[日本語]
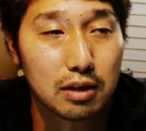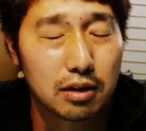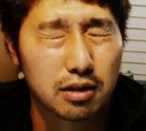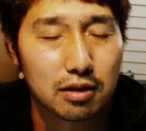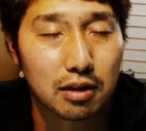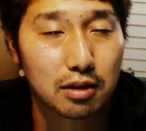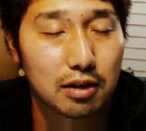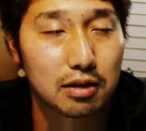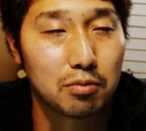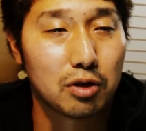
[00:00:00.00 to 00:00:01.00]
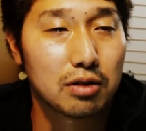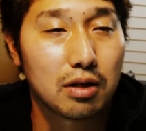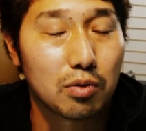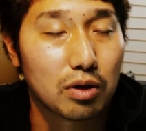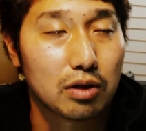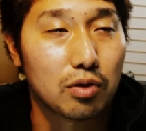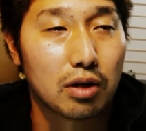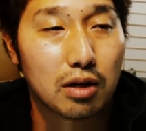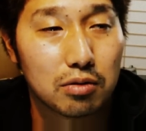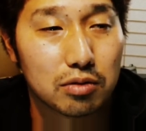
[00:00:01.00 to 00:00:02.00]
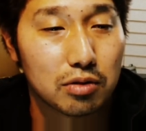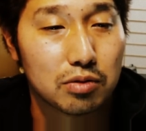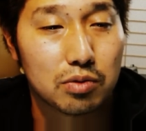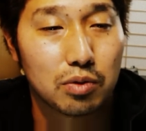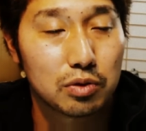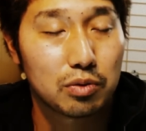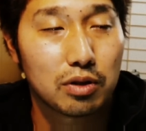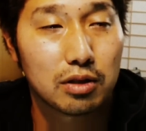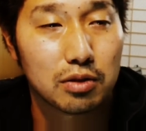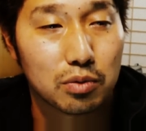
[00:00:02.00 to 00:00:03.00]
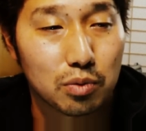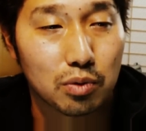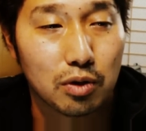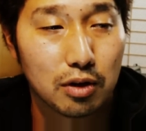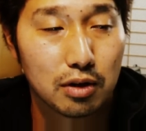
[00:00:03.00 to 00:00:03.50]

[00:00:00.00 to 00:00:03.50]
だから何かやってもらったらお金を払うっていうそれをしとかないと、